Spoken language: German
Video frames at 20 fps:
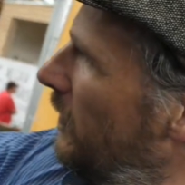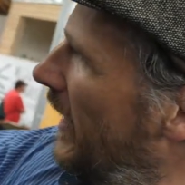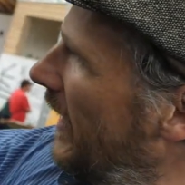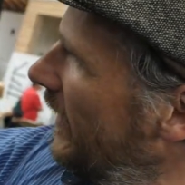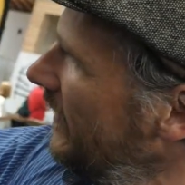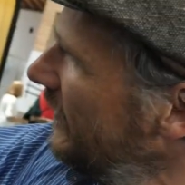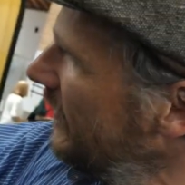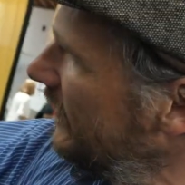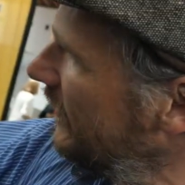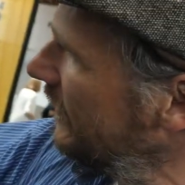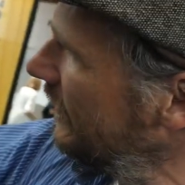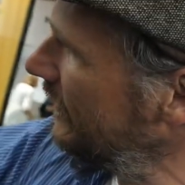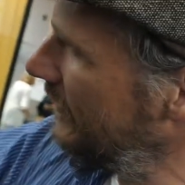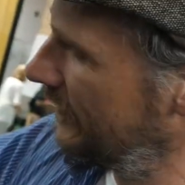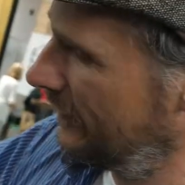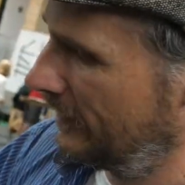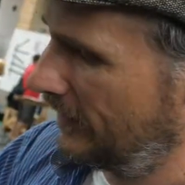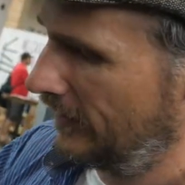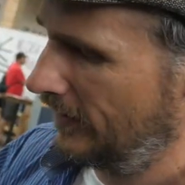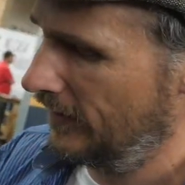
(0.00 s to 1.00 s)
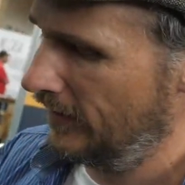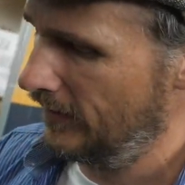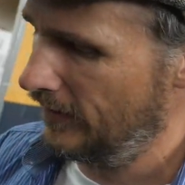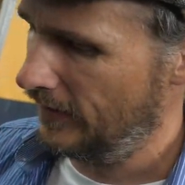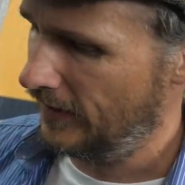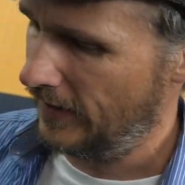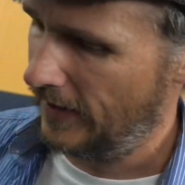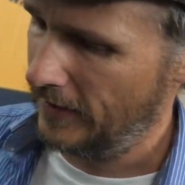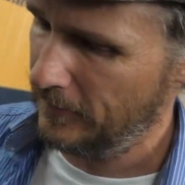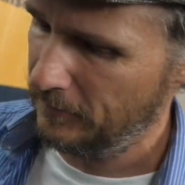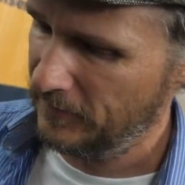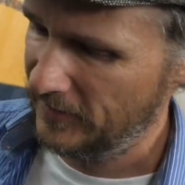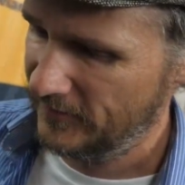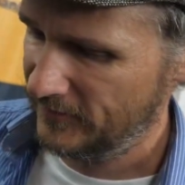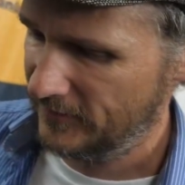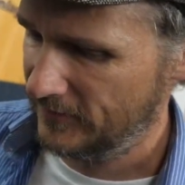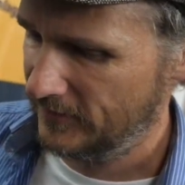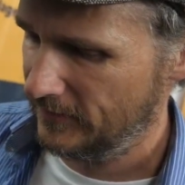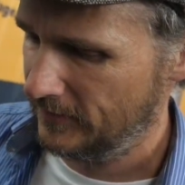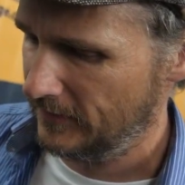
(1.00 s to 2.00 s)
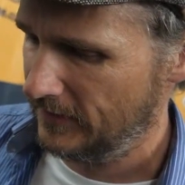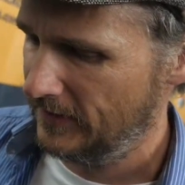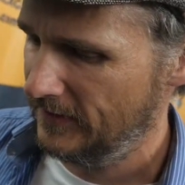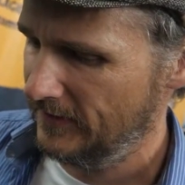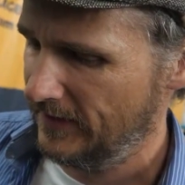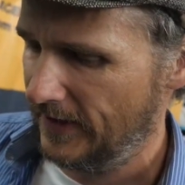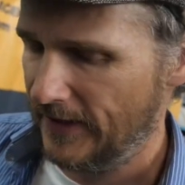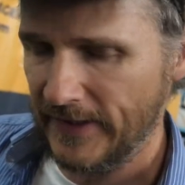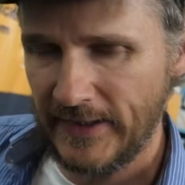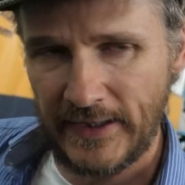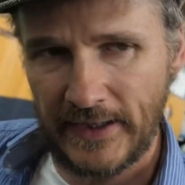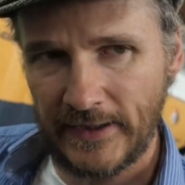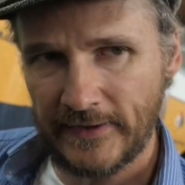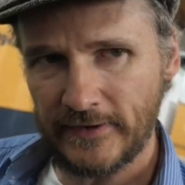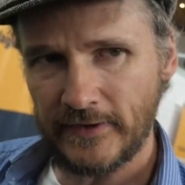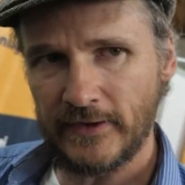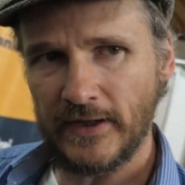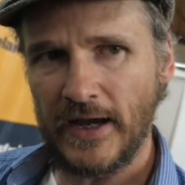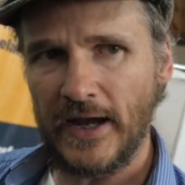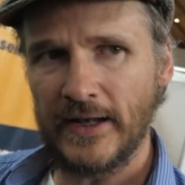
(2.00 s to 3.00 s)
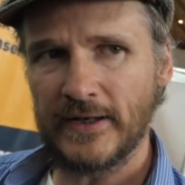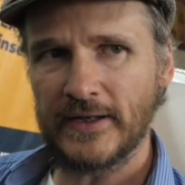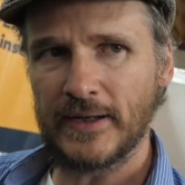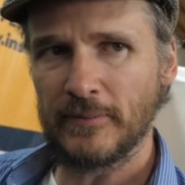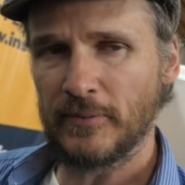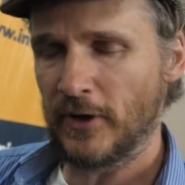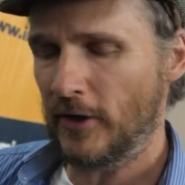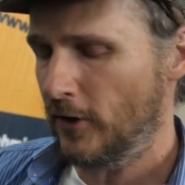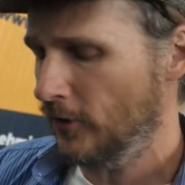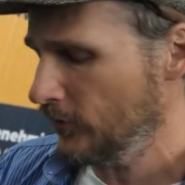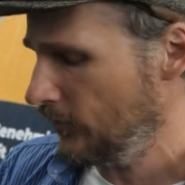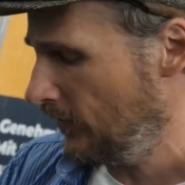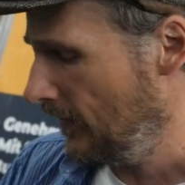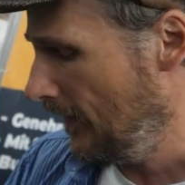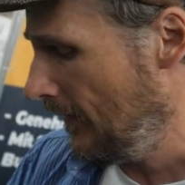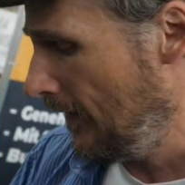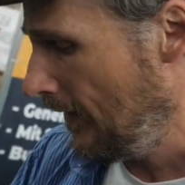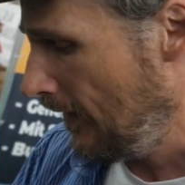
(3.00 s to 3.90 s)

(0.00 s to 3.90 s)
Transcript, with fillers: meistens äh, ein bisschen in der Erde eingebaut.